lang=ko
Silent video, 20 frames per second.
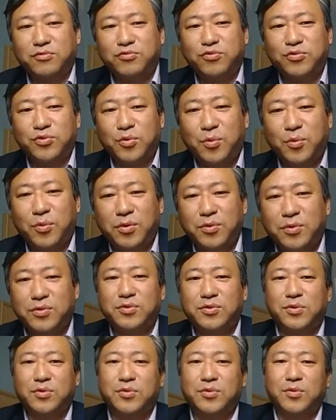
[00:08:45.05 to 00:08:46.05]
9조 원
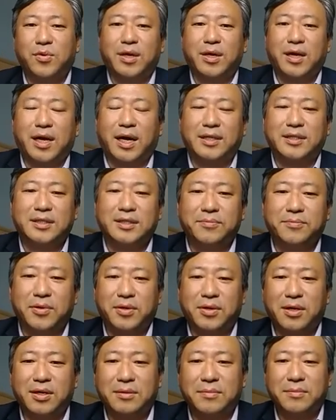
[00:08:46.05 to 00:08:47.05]
정도의 가치
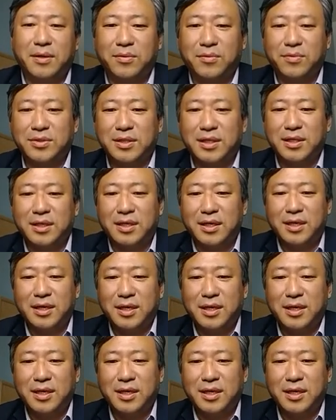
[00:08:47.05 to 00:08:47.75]
평가를 받고 이제